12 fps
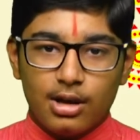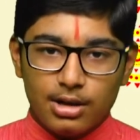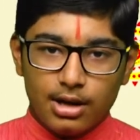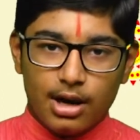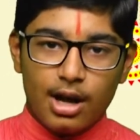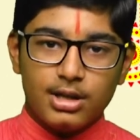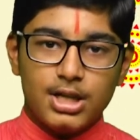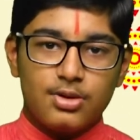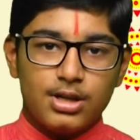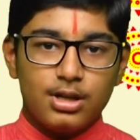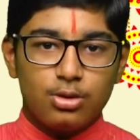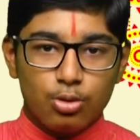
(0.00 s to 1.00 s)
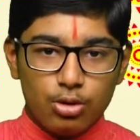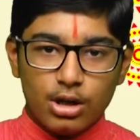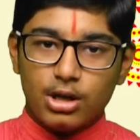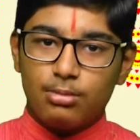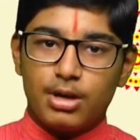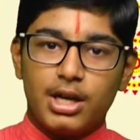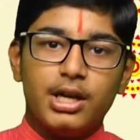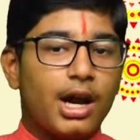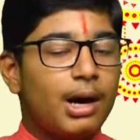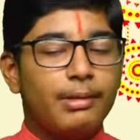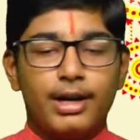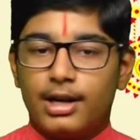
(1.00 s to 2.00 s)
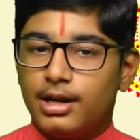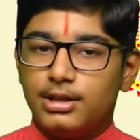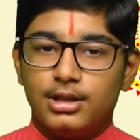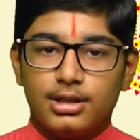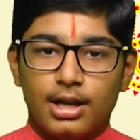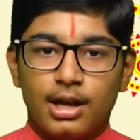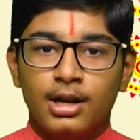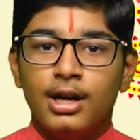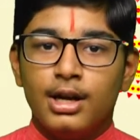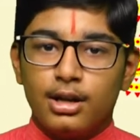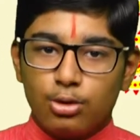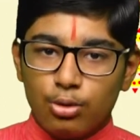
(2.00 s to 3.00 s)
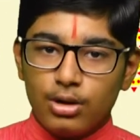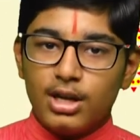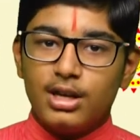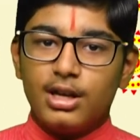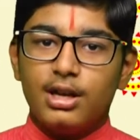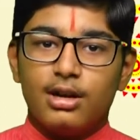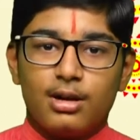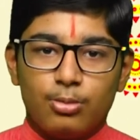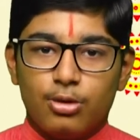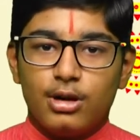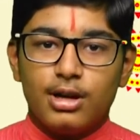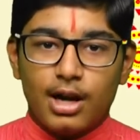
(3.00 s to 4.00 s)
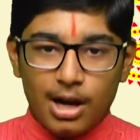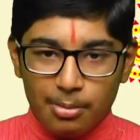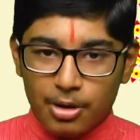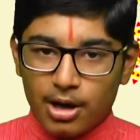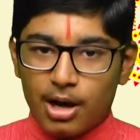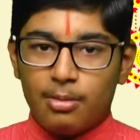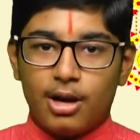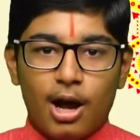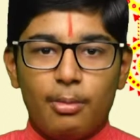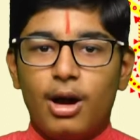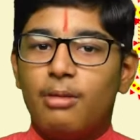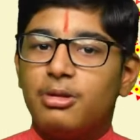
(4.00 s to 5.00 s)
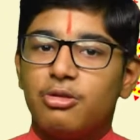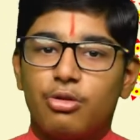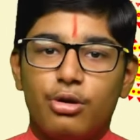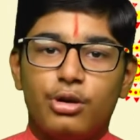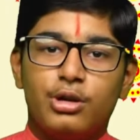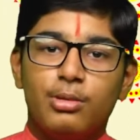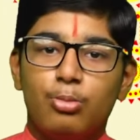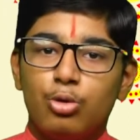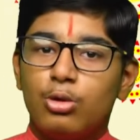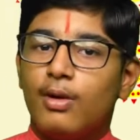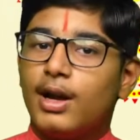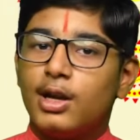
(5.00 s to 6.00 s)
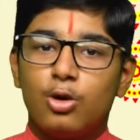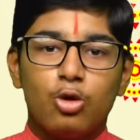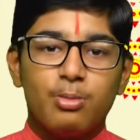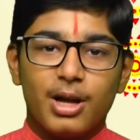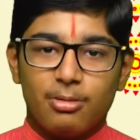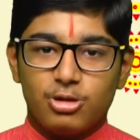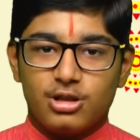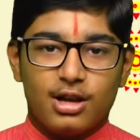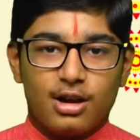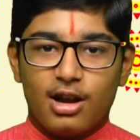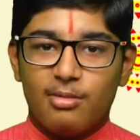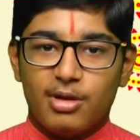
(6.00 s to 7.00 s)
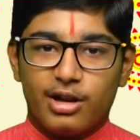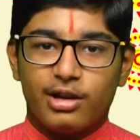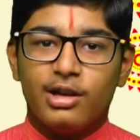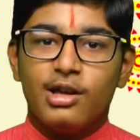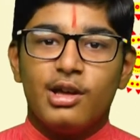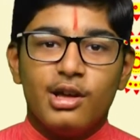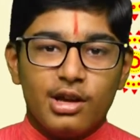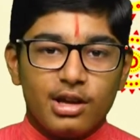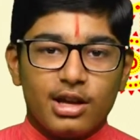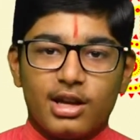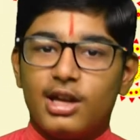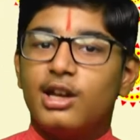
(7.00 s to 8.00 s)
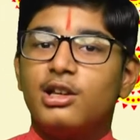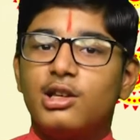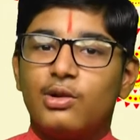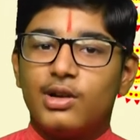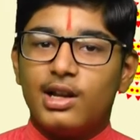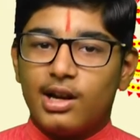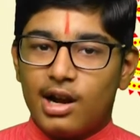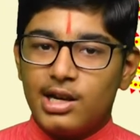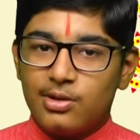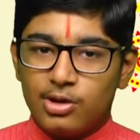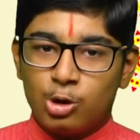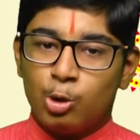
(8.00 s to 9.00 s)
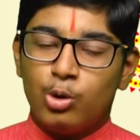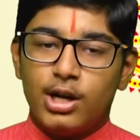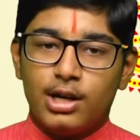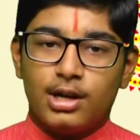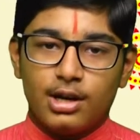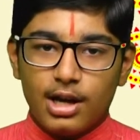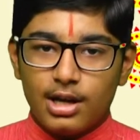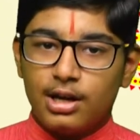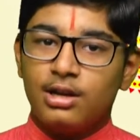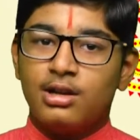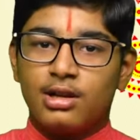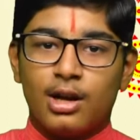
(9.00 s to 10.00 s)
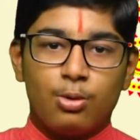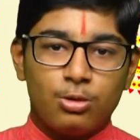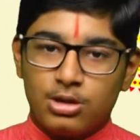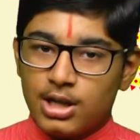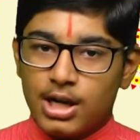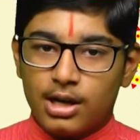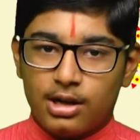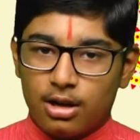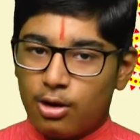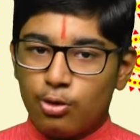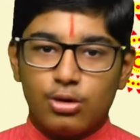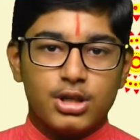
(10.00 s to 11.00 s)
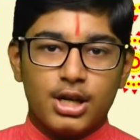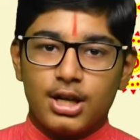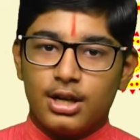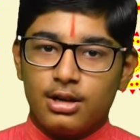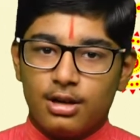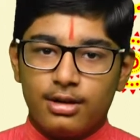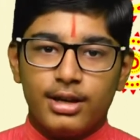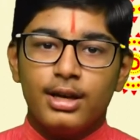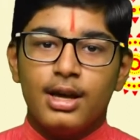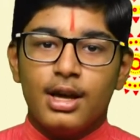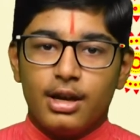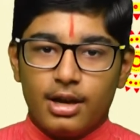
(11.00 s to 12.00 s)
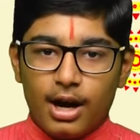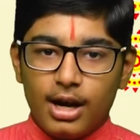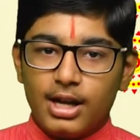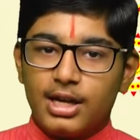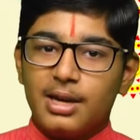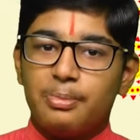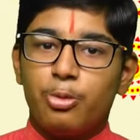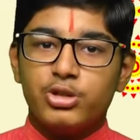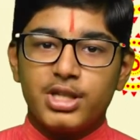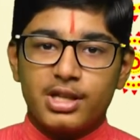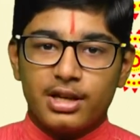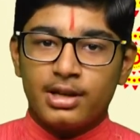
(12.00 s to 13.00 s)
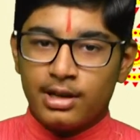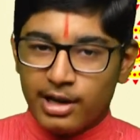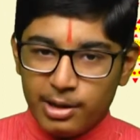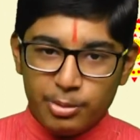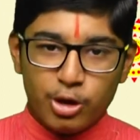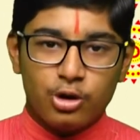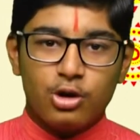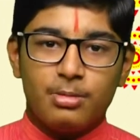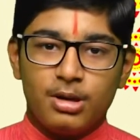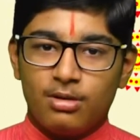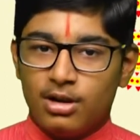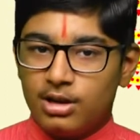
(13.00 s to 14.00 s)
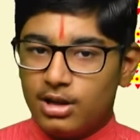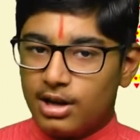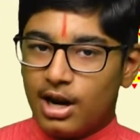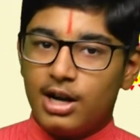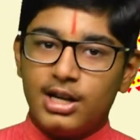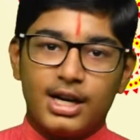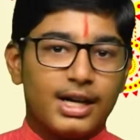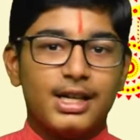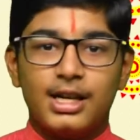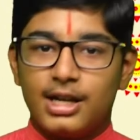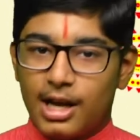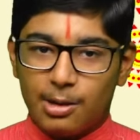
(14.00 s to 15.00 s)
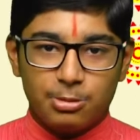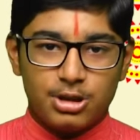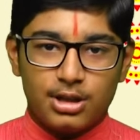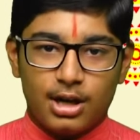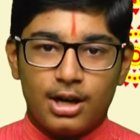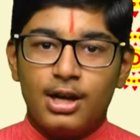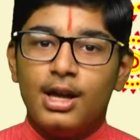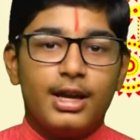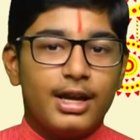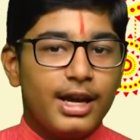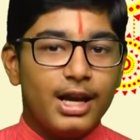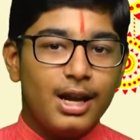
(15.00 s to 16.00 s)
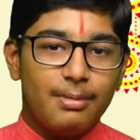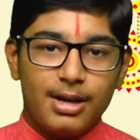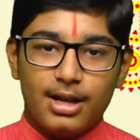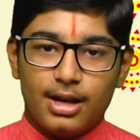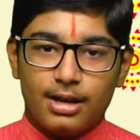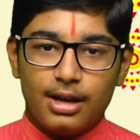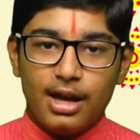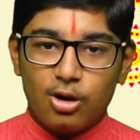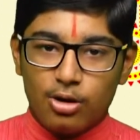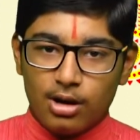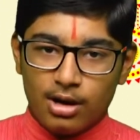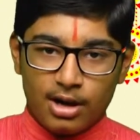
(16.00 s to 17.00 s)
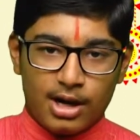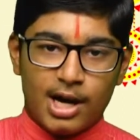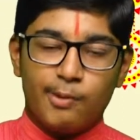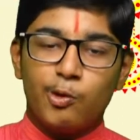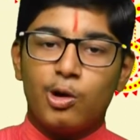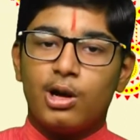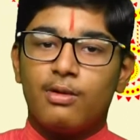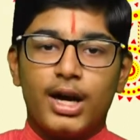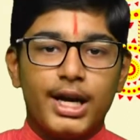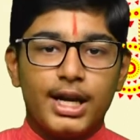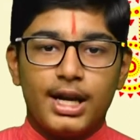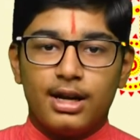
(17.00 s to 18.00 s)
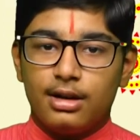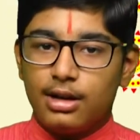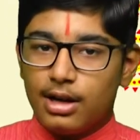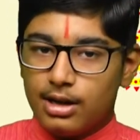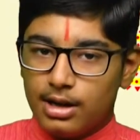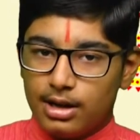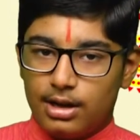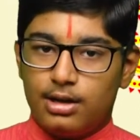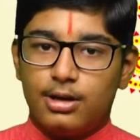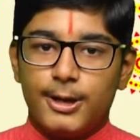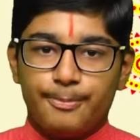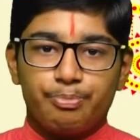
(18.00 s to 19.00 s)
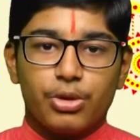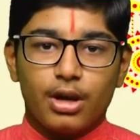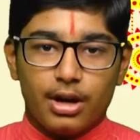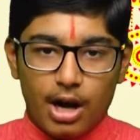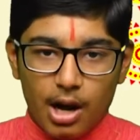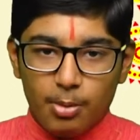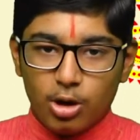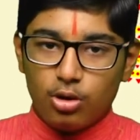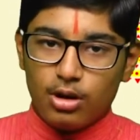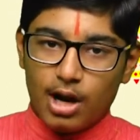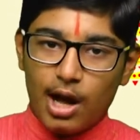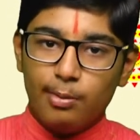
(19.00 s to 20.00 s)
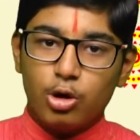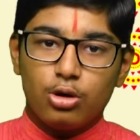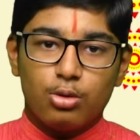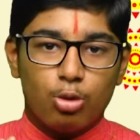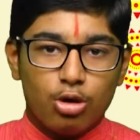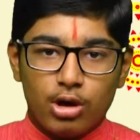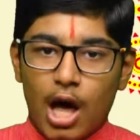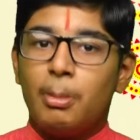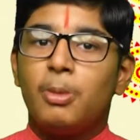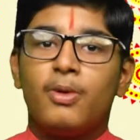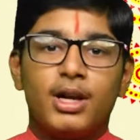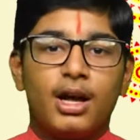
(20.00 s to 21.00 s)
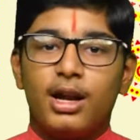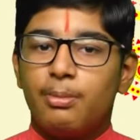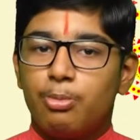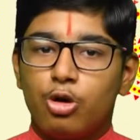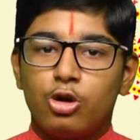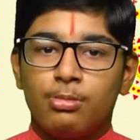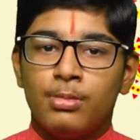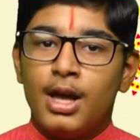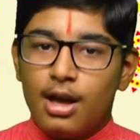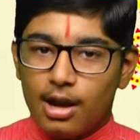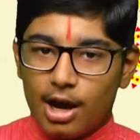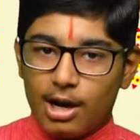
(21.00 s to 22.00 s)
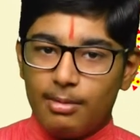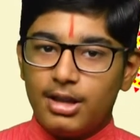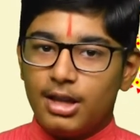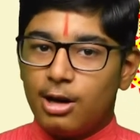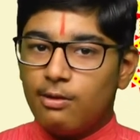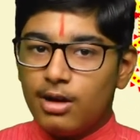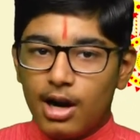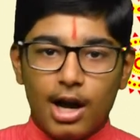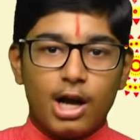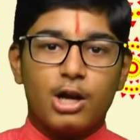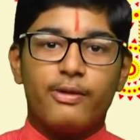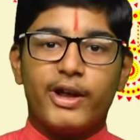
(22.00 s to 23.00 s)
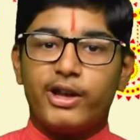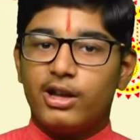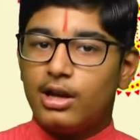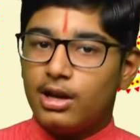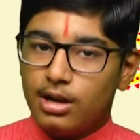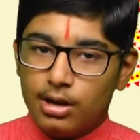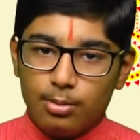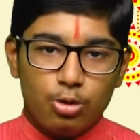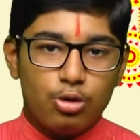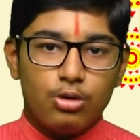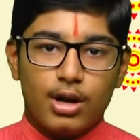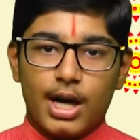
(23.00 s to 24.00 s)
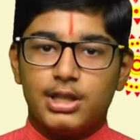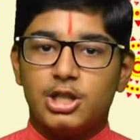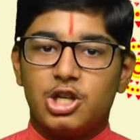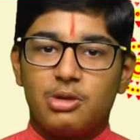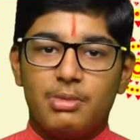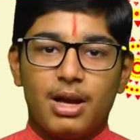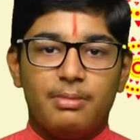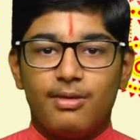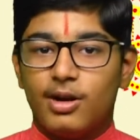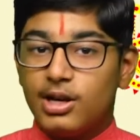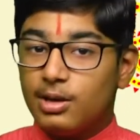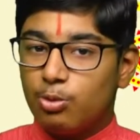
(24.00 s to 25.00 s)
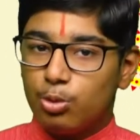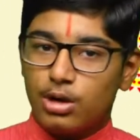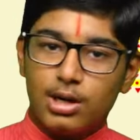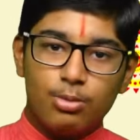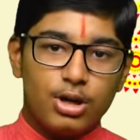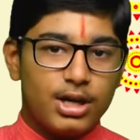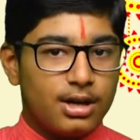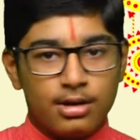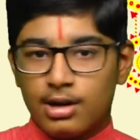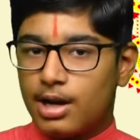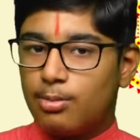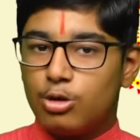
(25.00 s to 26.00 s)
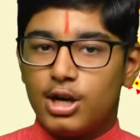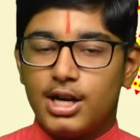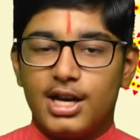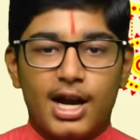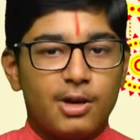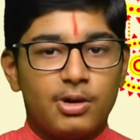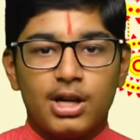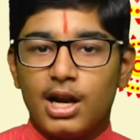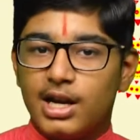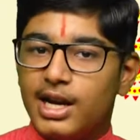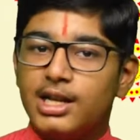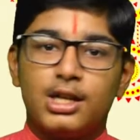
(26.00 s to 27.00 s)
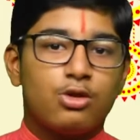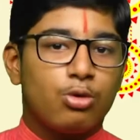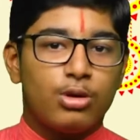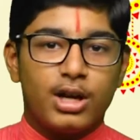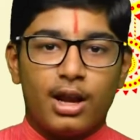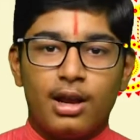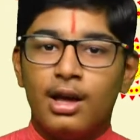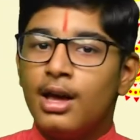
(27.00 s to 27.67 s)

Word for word: அந்த ராஜா வந்து தூங்கிறதுக்கு முன்னாடி ராமரை நினச்சிட்டார் தூங்கிட்டே இருக்கும்போது ராம ராம ராமா அப்படின்னு சொல்லிட்டு மூணு வாட்டி கூப்பிட ஆரம்பிச்சிட்டார் ராமரை இதை கேட்ட உடனே ராணி வந்து தூங்கிட்டு இருந்தா ஏந்துட்டா உற்சாகத்தில் சந்தோஷத்தில் ஏந்துட்டு நாளைக்கே பூஜை செய்யறதுக்கு ரெடி பண்ணுங்க அப்படின்னு வந்து ராணி கட்டளையிட ஆரம்பிச்சிட்டா ஏன் அப்படின்னு கேட்டால் என்னோட கணவனோட வாயிலேருந்து அந்த இது ராம ராமரோட ஒரு நாமம் வந்தாலே போடும் நான் இந்த மாதிரி திருவிழா ஆக்குவேன் இந்த இது முழு ராஜ்யத்துமே அப்படின்னு வந்துட்டு உறுதிமொழி ஏற்றிருக்க முன்னாடி அதை வந்து நான் நேற்றுக்கு சொன்னேன்